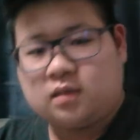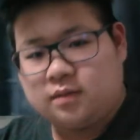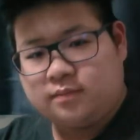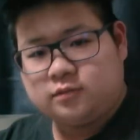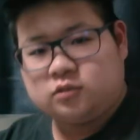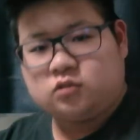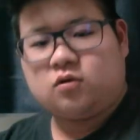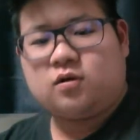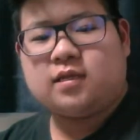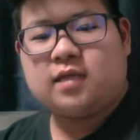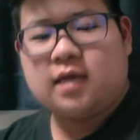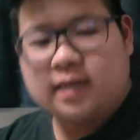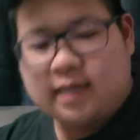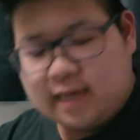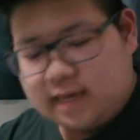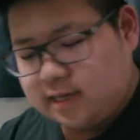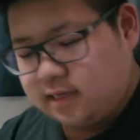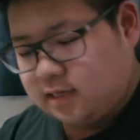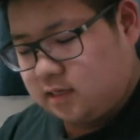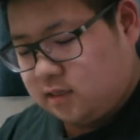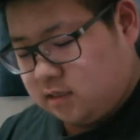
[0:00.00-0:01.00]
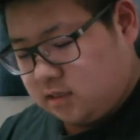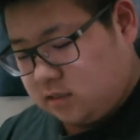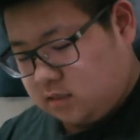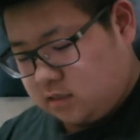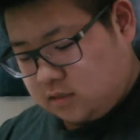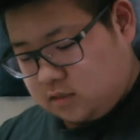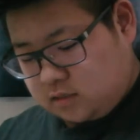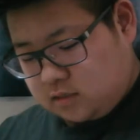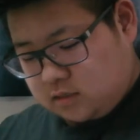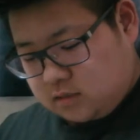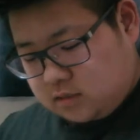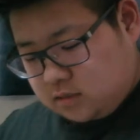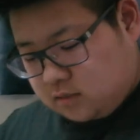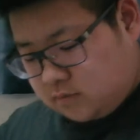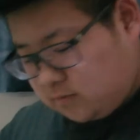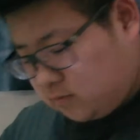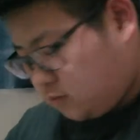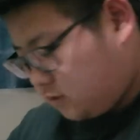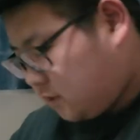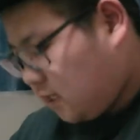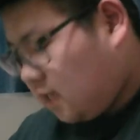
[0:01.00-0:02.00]
もうそれだけ。
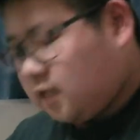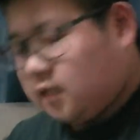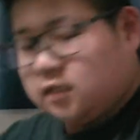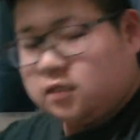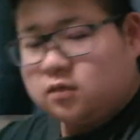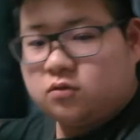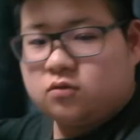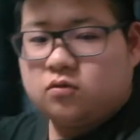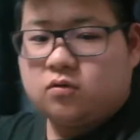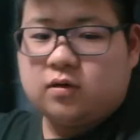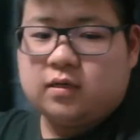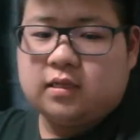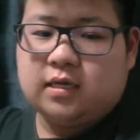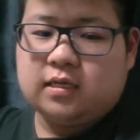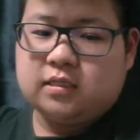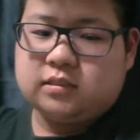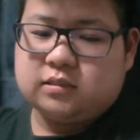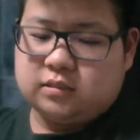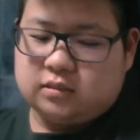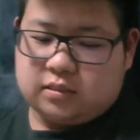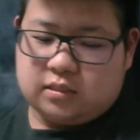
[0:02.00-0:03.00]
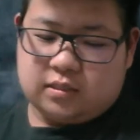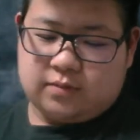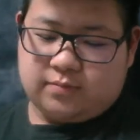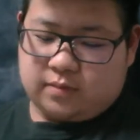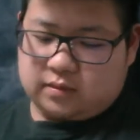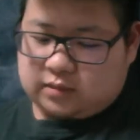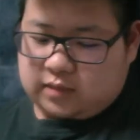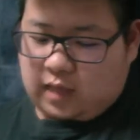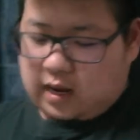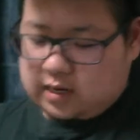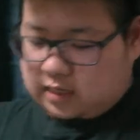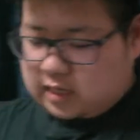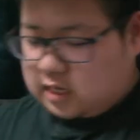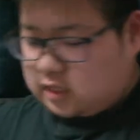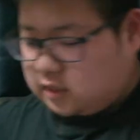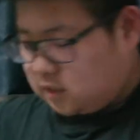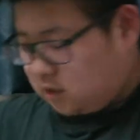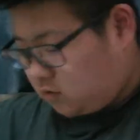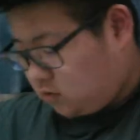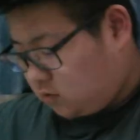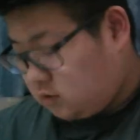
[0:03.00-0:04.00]
もうさっきの動画で話した。で、まあ、高えん
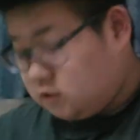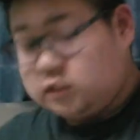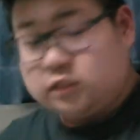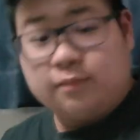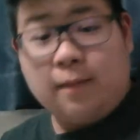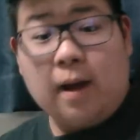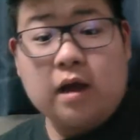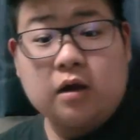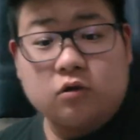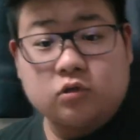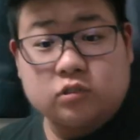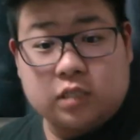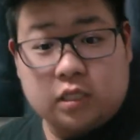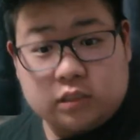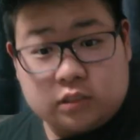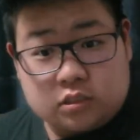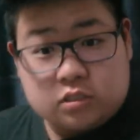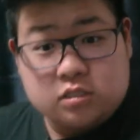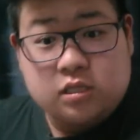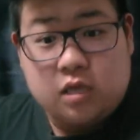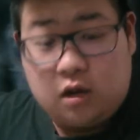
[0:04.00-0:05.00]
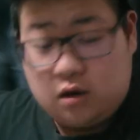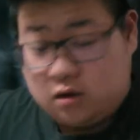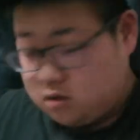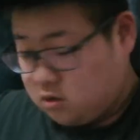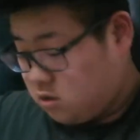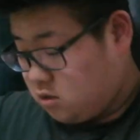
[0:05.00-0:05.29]
で、これ1万5000円すんだよ。